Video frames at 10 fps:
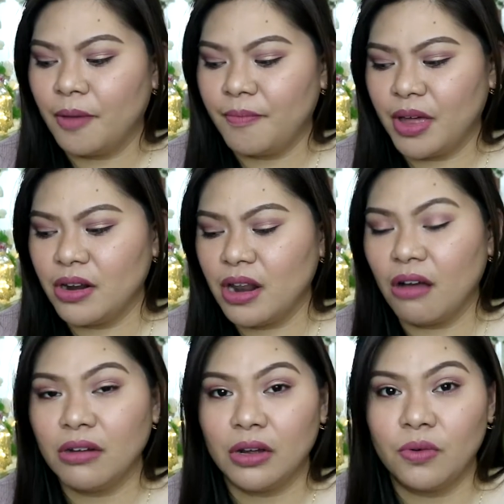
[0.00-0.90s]
Meron lang
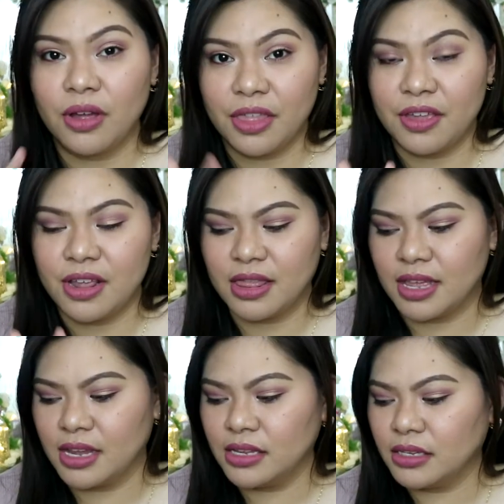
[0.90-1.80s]
ako nakuha three
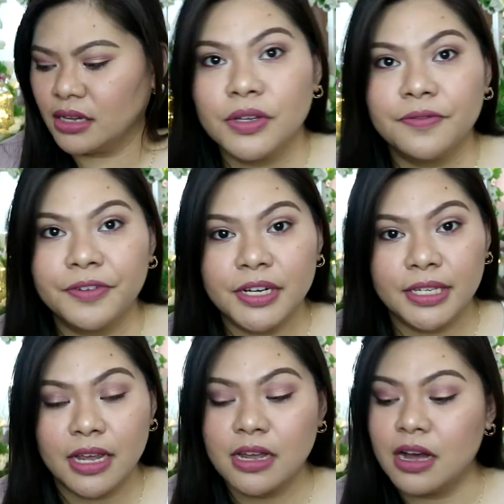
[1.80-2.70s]
things. So
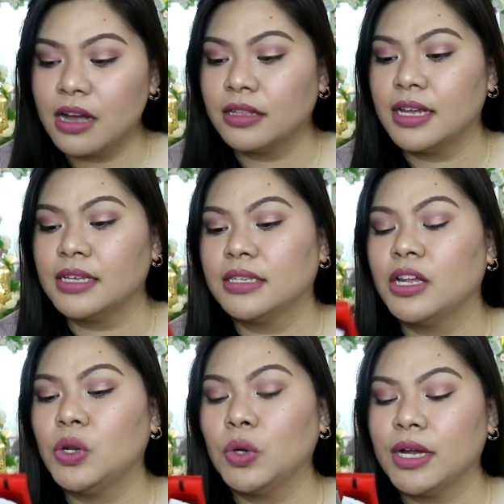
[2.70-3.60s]
first I got is the
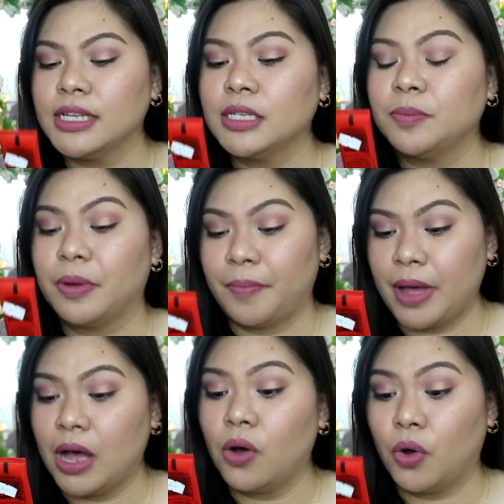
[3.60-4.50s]
Lucas
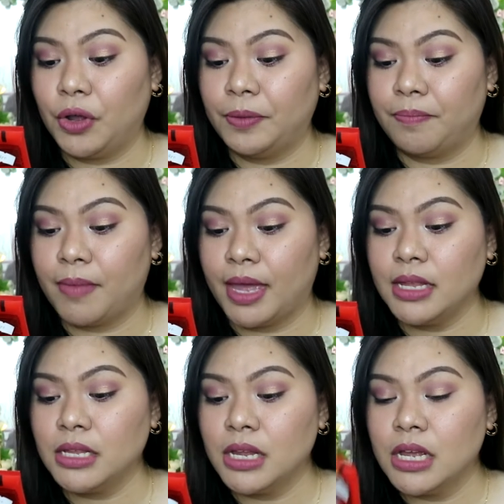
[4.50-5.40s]
Papaw
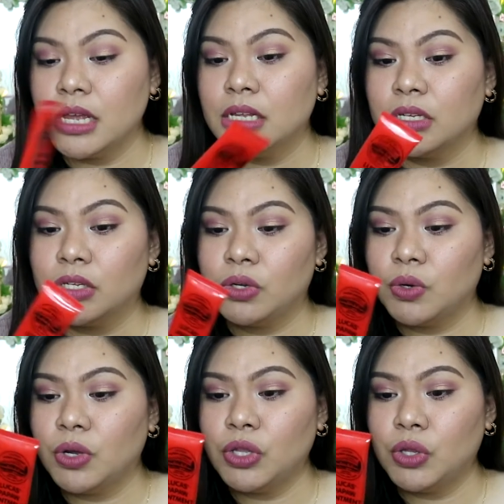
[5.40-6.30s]
Ointment.
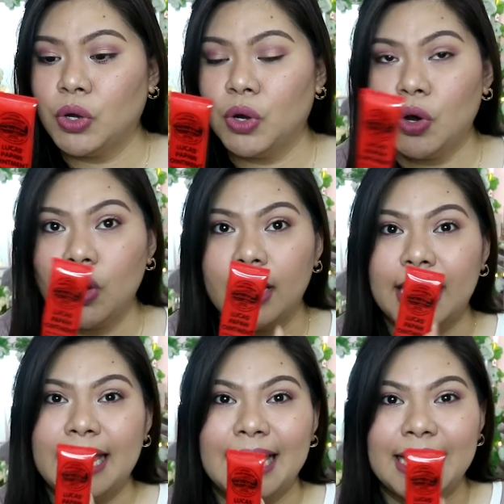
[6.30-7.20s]
So ito,
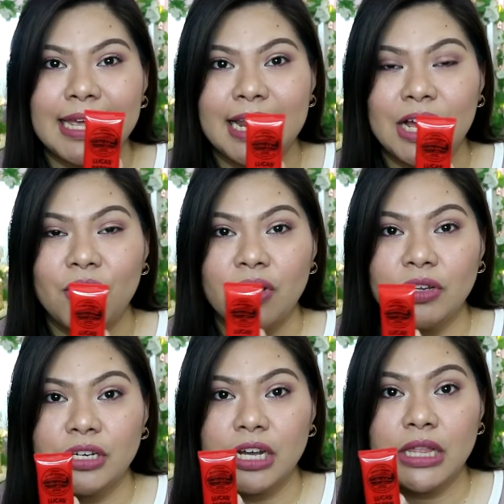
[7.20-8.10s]
ginagawa ko
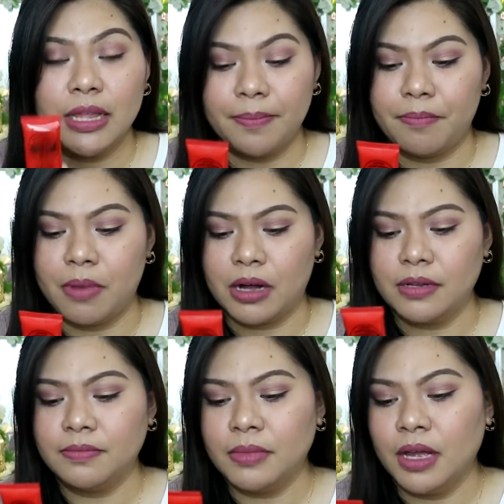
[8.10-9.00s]
siyang lip
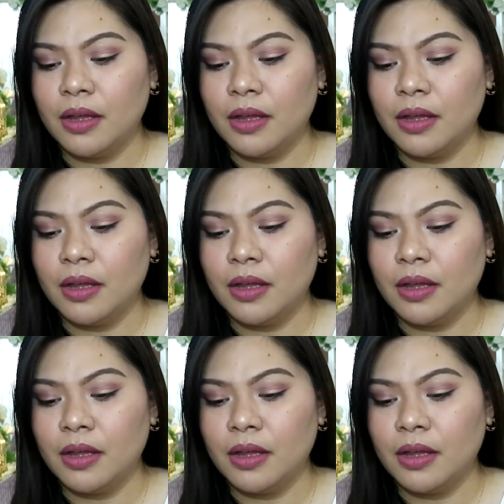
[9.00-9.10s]
balm.